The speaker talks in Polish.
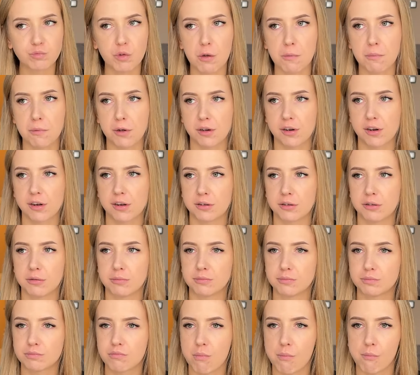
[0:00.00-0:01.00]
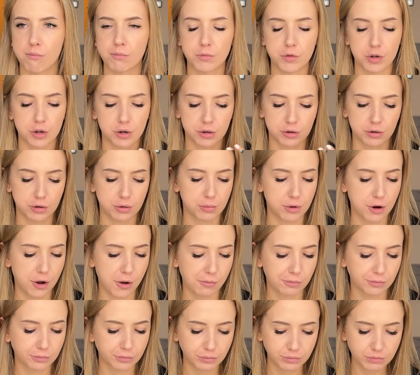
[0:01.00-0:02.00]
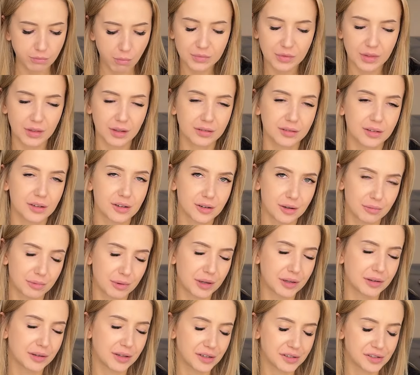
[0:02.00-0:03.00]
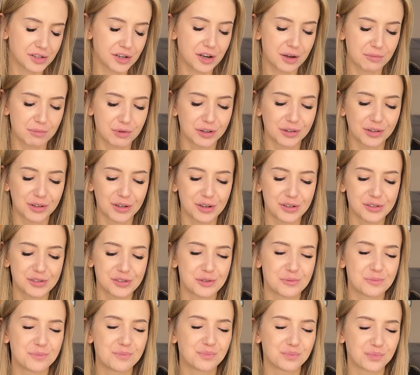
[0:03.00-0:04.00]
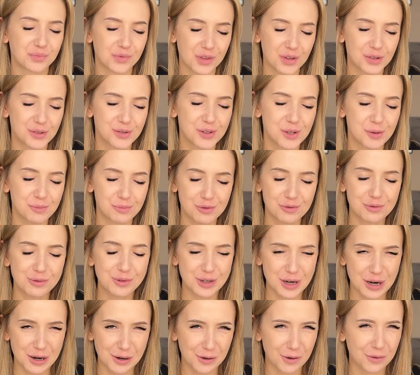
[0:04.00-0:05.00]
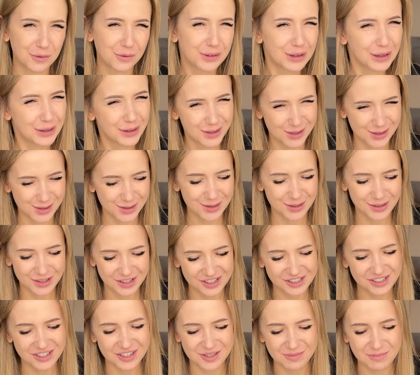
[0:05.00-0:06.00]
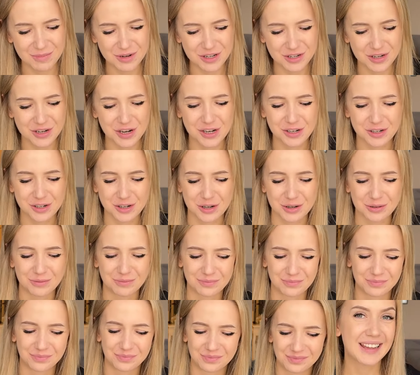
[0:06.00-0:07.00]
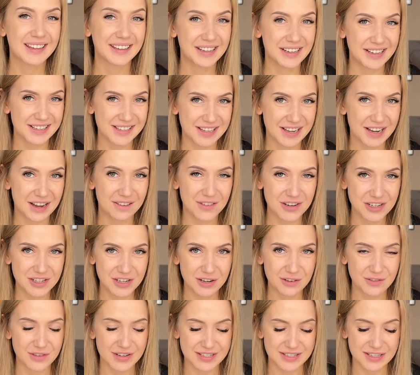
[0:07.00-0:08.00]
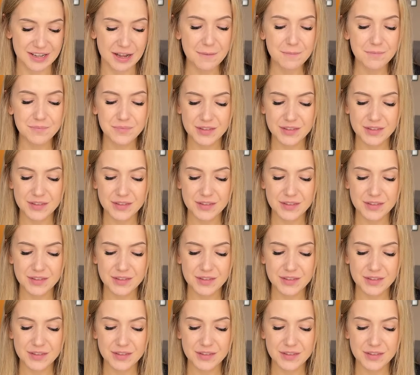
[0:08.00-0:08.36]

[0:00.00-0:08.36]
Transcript: Oh my god, jakie dobre. Tylko pamiętajcie, aby to jeść z ciepłą grzanką, wtedy jest jeszcze smaczniejsze. Teraz taka ważna kwestia.